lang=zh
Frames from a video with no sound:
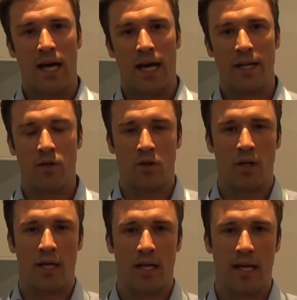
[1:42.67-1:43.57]
还有
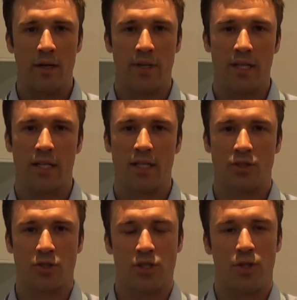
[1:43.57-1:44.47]
啊，还有一个
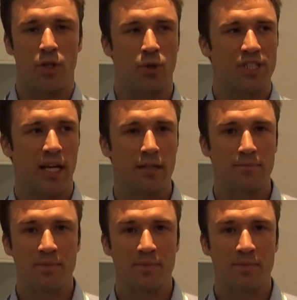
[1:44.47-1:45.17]
就是油箱，